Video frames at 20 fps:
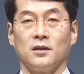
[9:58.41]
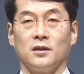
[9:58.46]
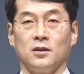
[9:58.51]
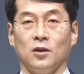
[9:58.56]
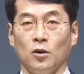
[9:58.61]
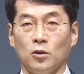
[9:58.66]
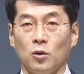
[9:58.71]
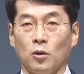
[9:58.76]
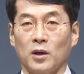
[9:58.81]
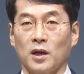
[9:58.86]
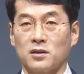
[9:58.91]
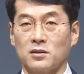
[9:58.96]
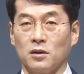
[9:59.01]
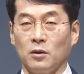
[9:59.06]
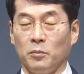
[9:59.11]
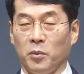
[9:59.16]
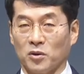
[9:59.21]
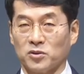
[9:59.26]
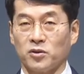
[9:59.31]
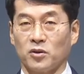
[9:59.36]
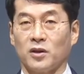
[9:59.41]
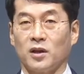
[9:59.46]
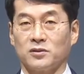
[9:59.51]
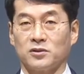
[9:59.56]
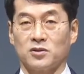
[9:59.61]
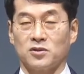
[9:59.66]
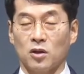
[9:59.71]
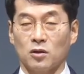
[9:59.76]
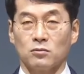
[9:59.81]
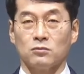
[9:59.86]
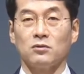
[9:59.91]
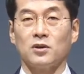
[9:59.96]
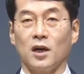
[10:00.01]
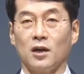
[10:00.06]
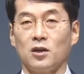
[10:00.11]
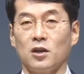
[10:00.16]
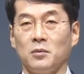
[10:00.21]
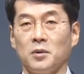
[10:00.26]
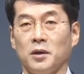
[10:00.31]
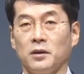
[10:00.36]
연옥에서 벗어나서 천국
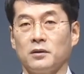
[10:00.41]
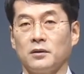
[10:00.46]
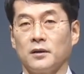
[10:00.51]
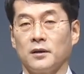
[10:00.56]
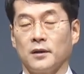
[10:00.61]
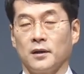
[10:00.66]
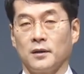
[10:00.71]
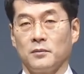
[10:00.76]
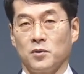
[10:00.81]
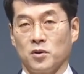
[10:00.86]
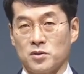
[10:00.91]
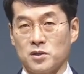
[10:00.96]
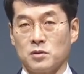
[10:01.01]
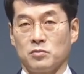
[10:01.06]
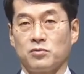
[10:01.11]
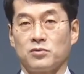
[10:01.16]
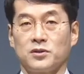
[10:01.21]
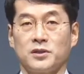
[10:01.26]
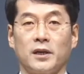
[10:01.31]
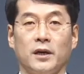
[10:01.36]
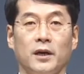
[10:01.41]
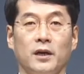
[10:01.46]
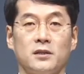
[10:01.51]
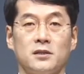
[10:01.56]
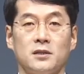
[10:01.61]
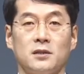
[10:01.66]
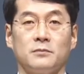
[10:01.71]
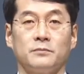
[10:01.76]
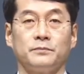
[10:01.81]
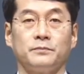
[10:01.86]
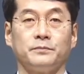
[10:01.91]
가려면 연제부를 사야지.